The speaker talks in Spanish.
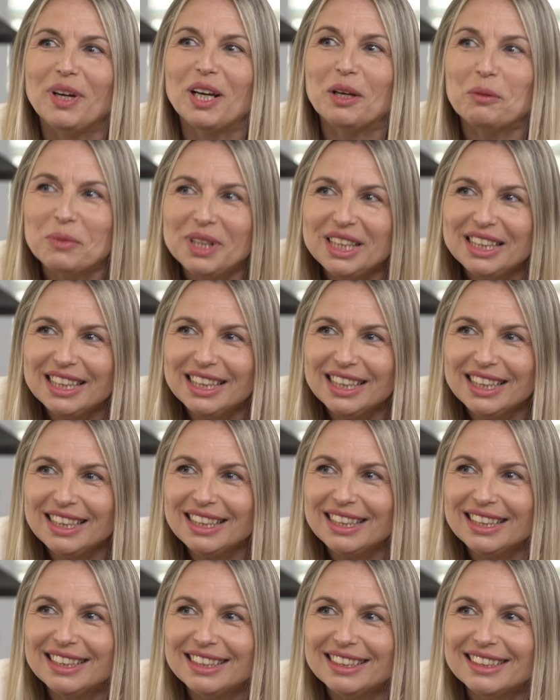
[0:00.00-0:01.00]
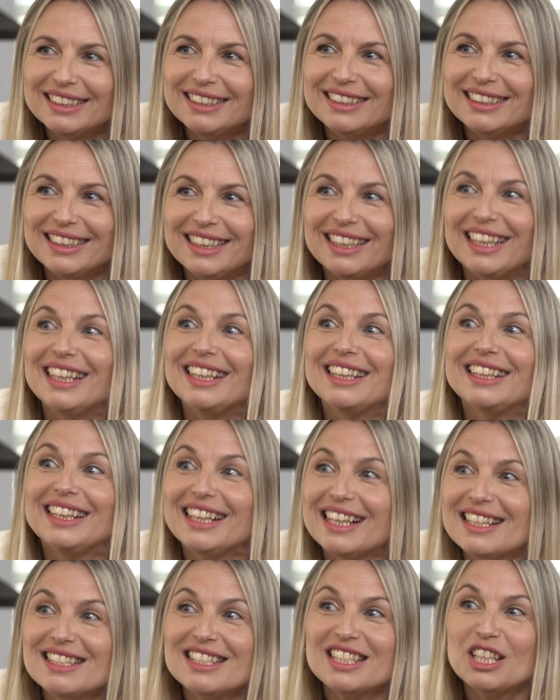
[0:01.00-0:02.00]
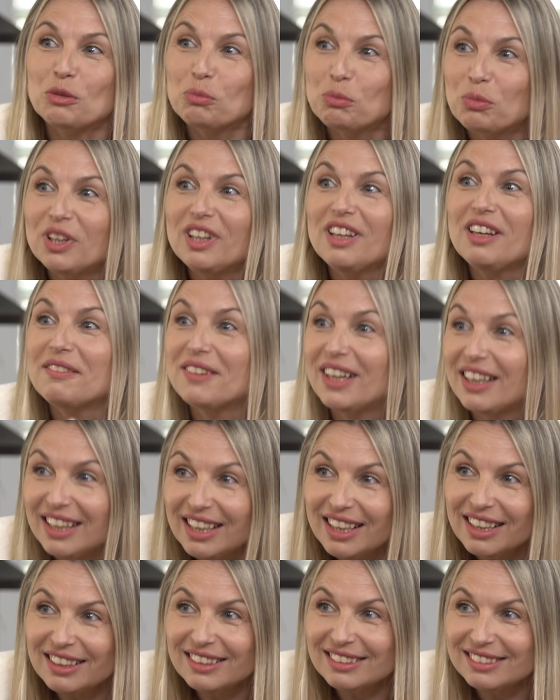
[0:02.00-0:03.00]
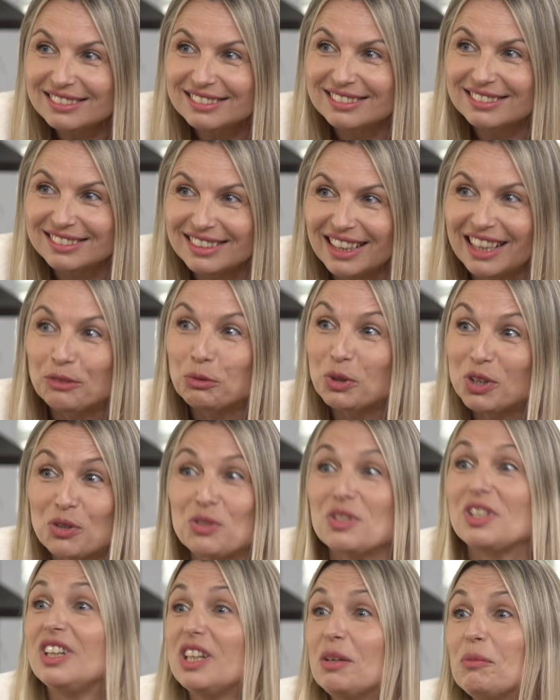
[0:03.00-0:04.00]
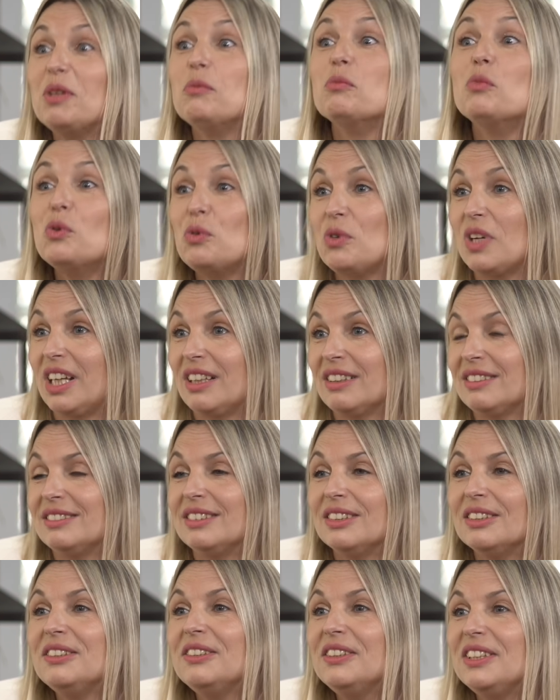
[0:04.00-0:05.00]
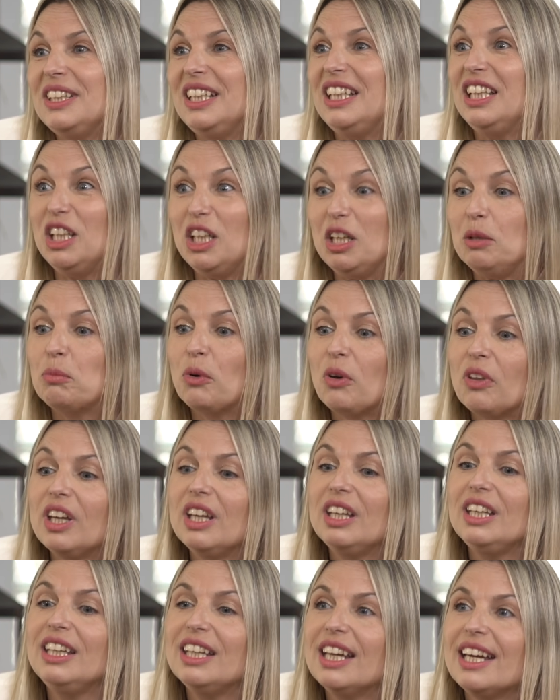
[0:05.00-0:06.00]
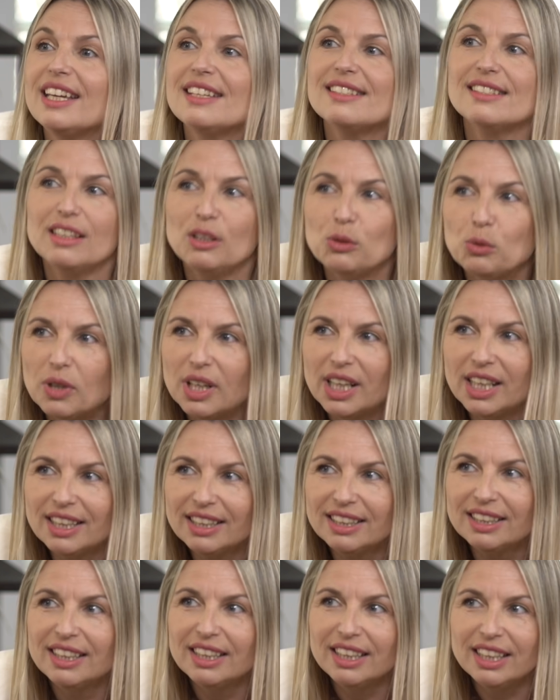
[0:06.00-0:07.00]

permite que el cáncer puede evadir a nuestro sistema inmune, ¿no? Y, poder ir a ese lugar